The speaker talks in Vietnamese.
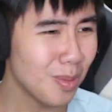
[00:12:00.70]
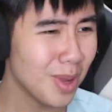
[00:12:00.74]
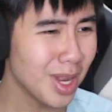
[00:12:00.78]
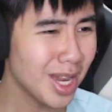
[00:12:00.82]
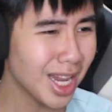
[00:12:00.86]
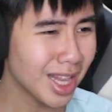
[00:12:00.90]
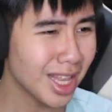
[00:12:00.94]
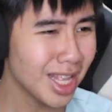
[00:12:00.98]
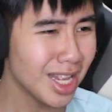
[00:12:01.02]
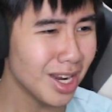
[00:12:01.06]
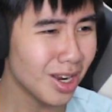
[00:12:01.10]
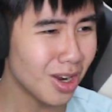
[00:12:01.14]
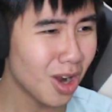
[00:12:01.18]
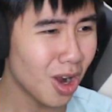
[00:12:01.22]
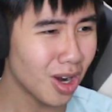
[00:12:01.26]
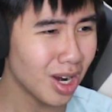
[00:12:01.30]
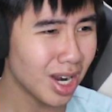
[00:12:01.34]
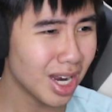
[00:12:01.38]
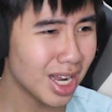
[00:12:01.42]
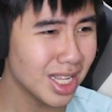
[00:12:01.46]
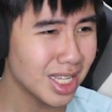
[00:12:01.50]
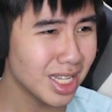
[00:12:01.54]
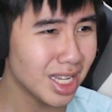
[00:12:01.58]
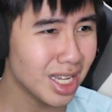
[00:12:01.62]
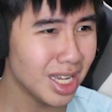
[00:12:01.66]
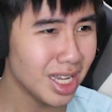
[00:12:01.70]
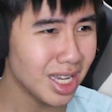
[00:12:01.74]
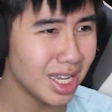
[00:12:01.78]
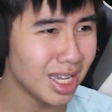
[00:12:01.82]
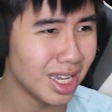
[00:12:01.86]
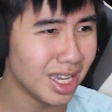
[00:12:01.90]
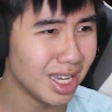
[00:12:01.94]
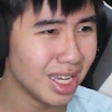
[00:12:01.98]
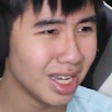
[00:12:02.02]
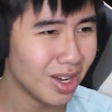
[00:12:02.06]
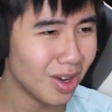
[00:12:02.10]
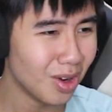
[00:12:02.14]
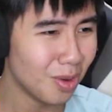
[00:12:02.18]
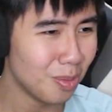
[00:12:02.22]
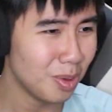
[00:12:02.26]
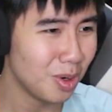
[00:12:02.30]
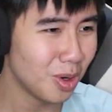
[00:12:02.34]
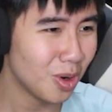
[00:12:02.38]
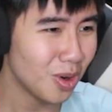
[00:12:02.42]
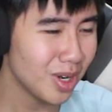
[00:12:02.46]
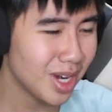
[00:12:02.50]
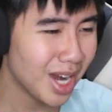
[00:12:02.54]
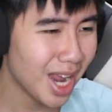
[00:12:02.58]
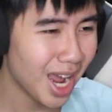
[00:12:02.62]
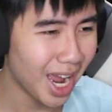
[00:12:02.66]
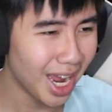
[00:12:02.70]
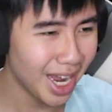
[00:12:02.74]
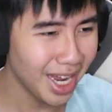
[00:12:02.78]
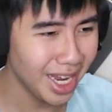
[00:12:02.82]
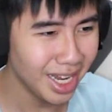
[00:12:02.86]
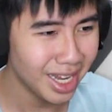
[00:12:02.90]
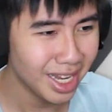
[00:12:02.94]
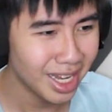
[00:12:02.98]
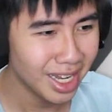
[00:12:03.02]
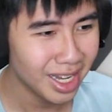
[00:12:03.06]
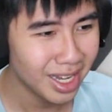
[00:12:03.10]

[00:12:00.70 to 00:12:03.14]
biết đặt tên đứa con là cái gì một đứa con gái